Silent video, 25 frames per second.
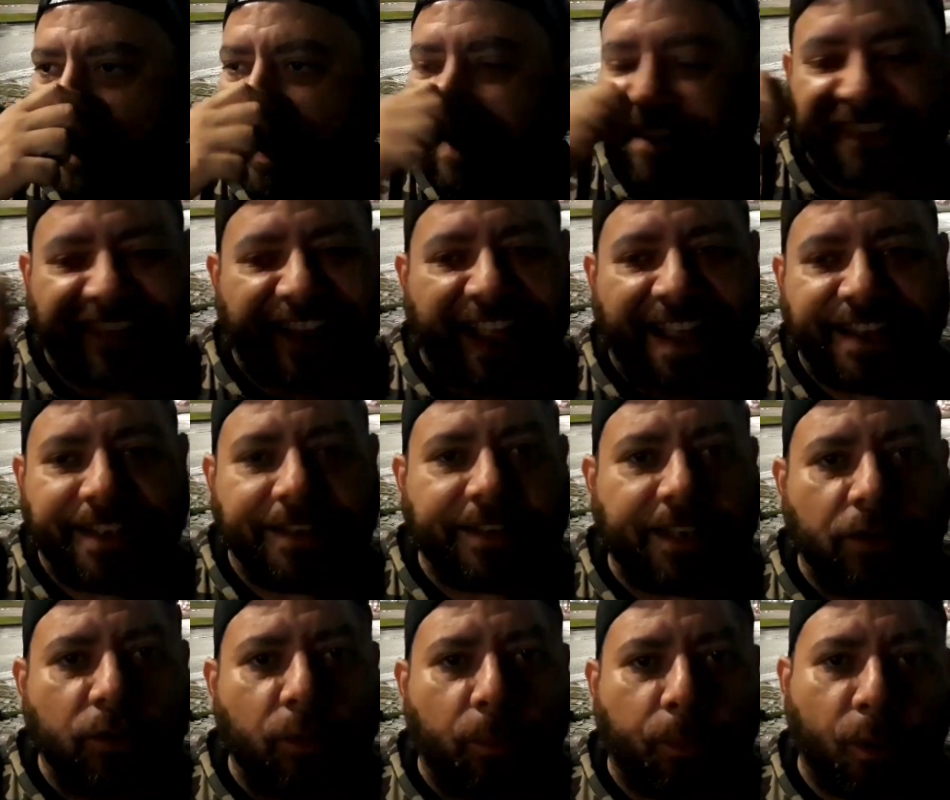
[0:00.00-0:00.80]
na
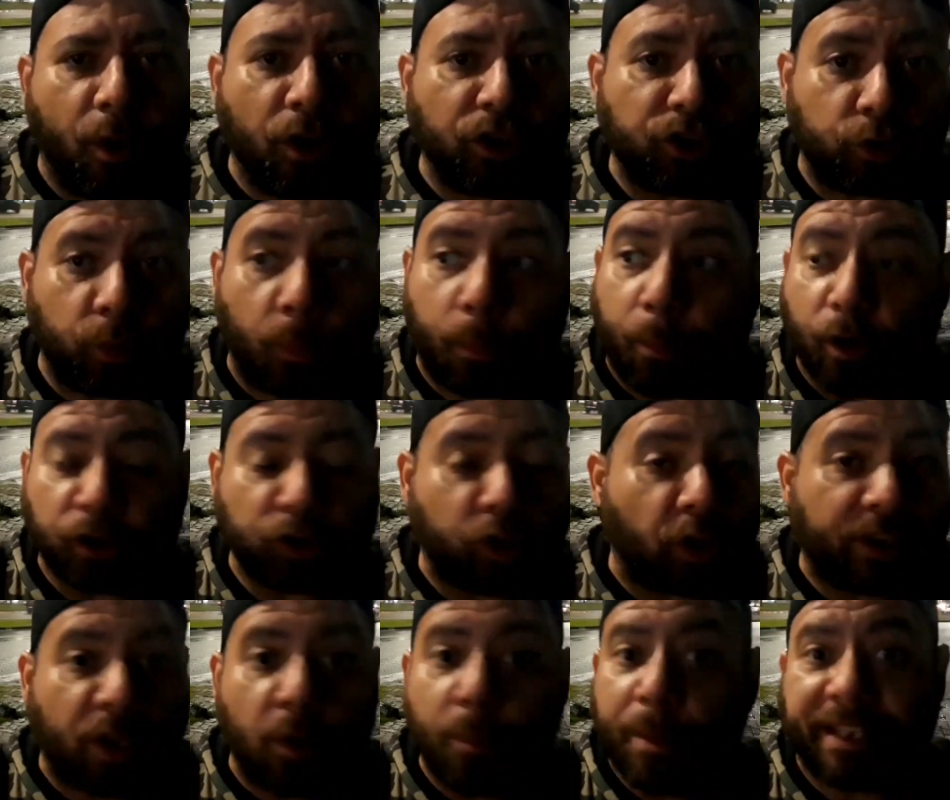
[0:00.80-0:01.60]
saída do posto, o
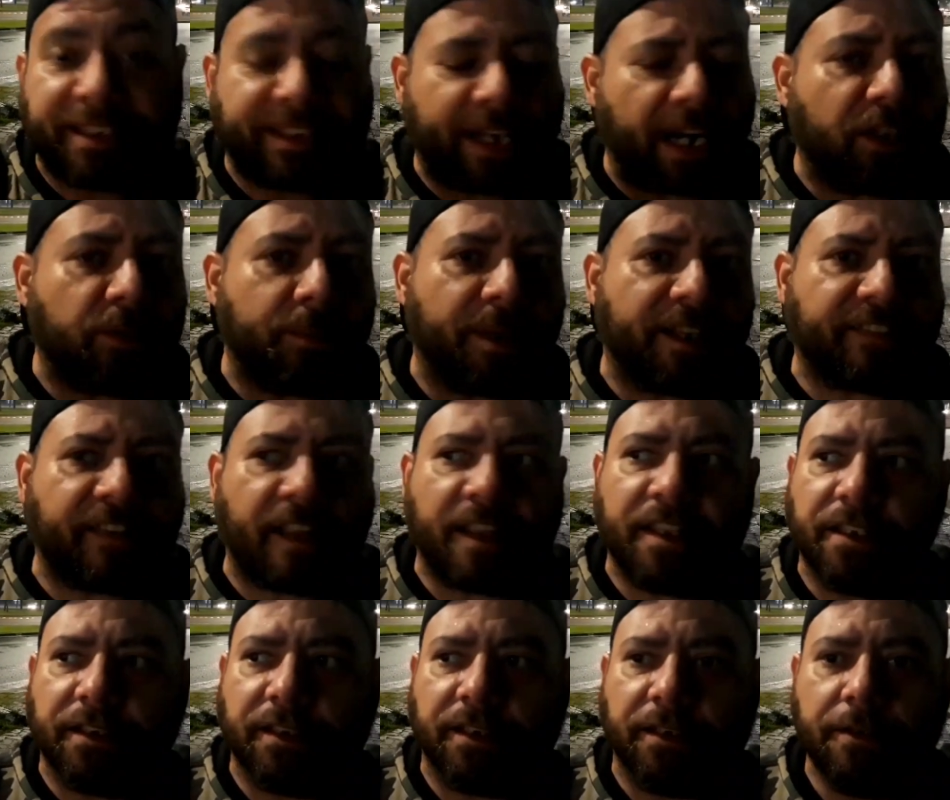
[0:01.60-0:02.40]
posto só tem uma entrada e uma
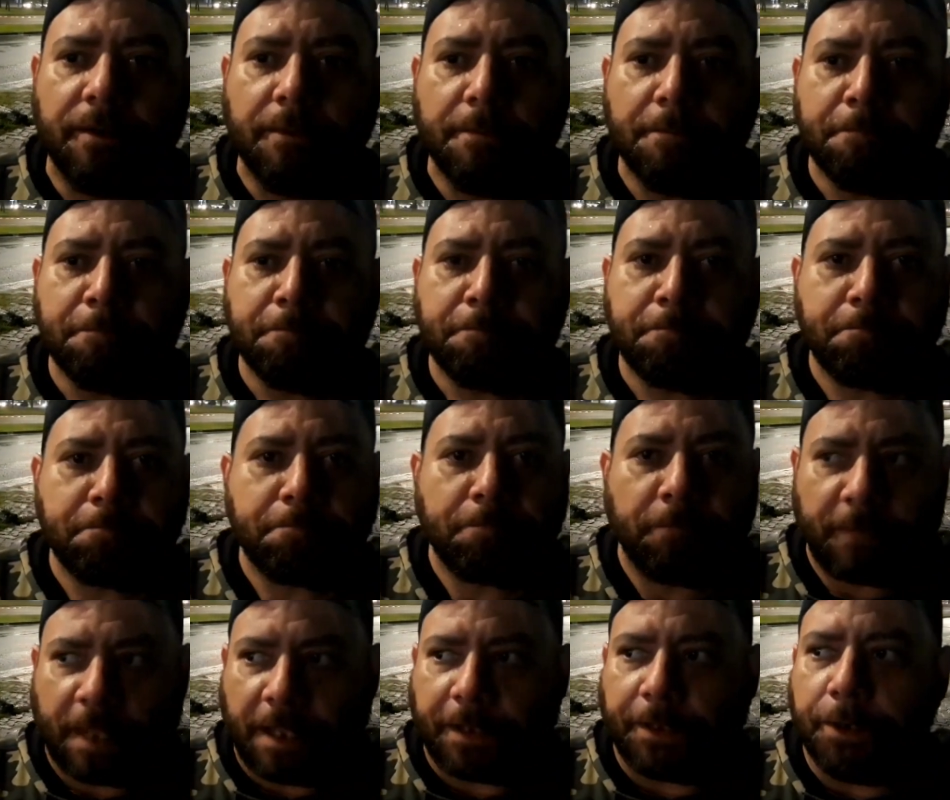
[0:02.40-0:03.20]
saída,
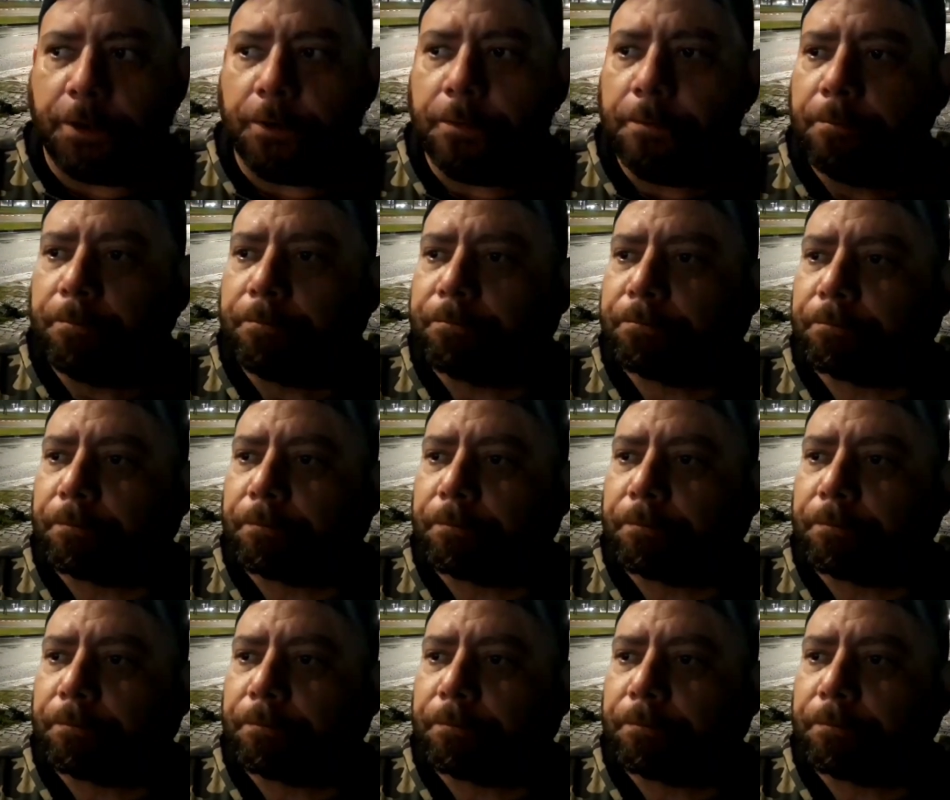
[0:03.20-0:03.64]
entendeu?